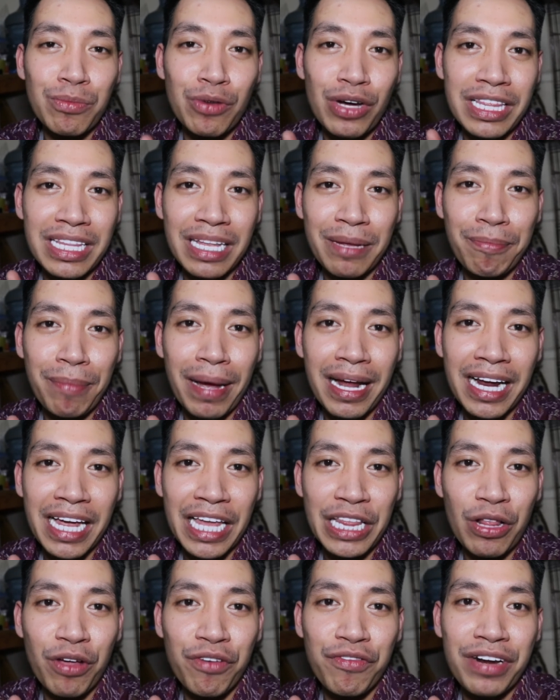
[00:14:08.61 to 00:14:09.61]
buat para
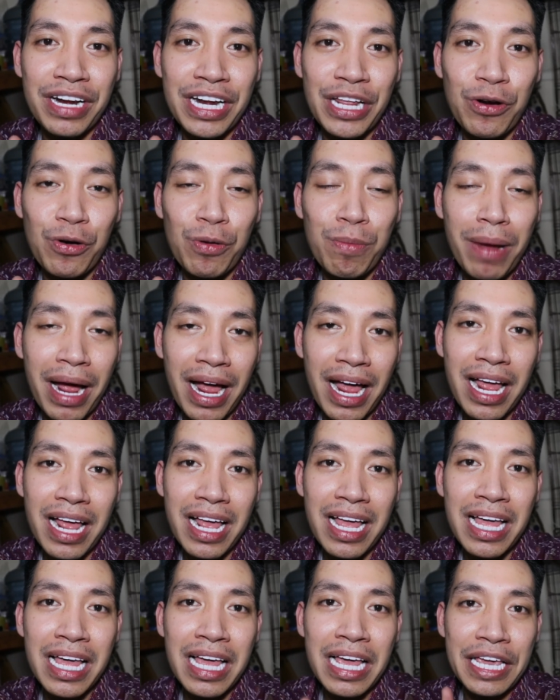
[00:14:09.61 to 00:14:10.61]
cat lover di
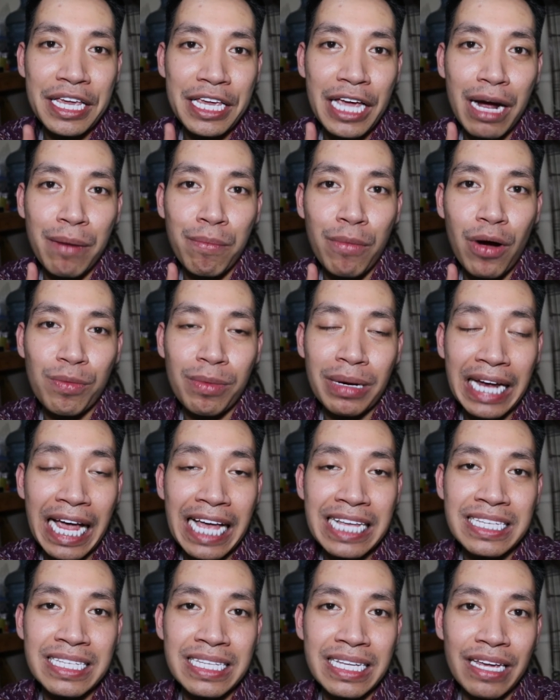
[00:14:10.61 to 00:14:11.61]
rumah yang mau
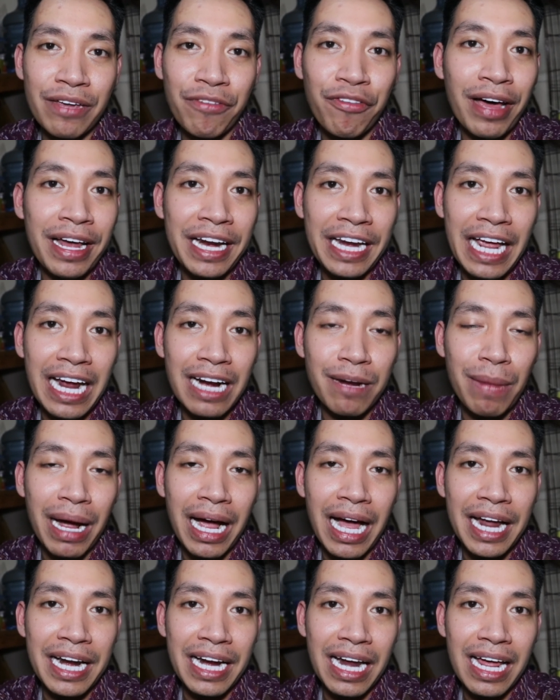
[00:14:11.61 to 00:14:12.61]
ngasih varian
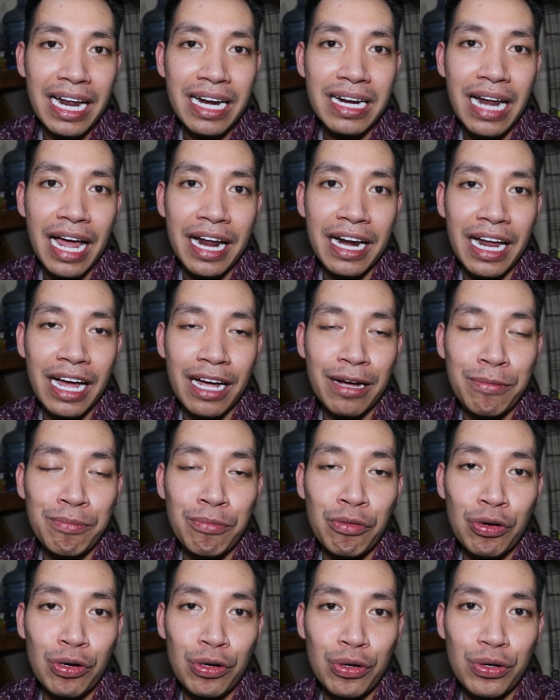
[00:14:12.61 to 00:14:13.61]
makanan anak
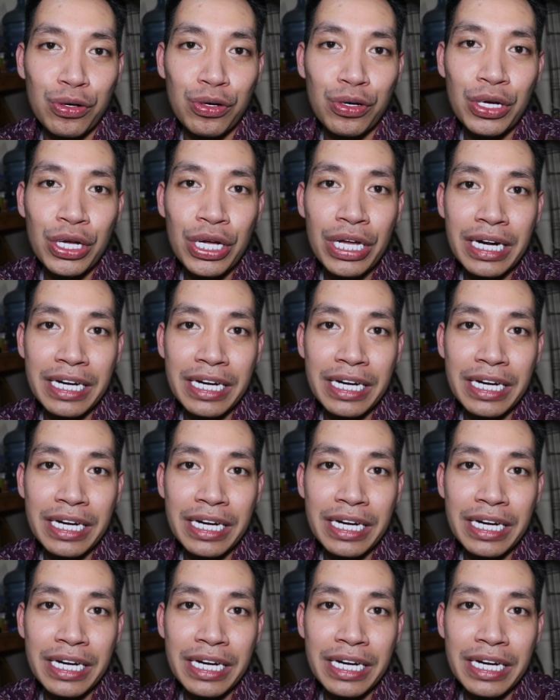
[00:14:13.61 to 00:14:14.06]
bulu